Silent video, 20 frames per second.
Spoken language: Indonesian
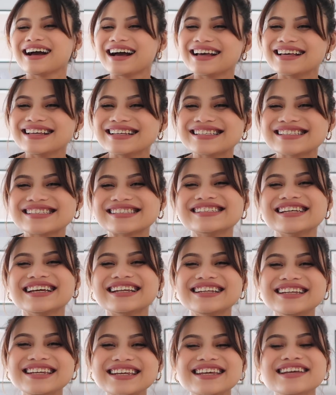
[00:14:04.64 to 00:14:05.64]
guys,
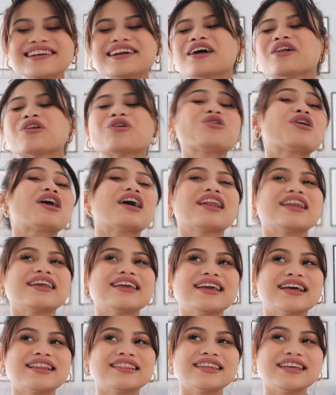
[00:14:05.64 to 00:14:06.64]
jadi kalau
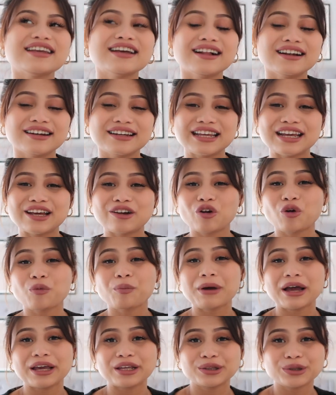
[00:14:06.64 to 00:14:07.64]
kalian tinggal di
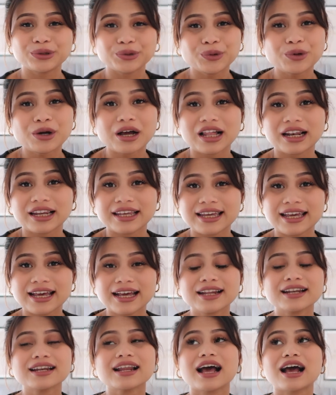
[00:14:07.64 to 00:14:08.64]
Eropa itu
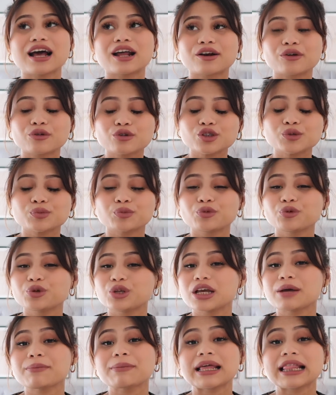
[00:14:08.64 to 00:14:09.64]
kalian harus
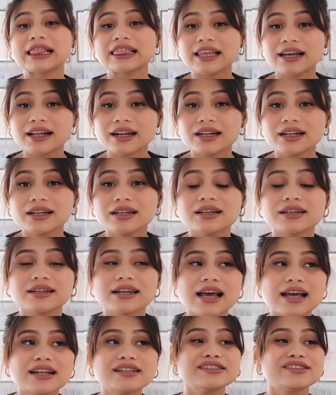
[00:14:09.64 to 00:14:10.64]
punya mental
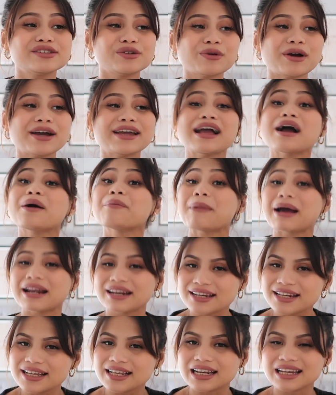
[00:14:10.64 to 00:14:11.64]
dan jiwa yang
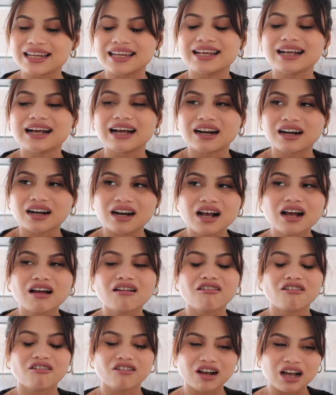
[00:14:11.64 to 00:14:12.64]
mandiri karena
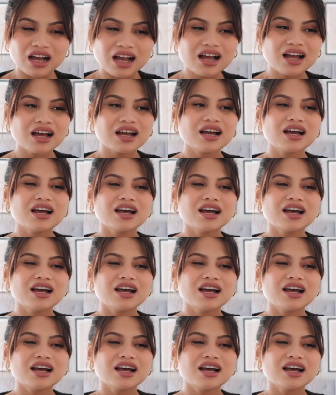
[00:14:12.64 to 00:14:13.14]
kalau enggak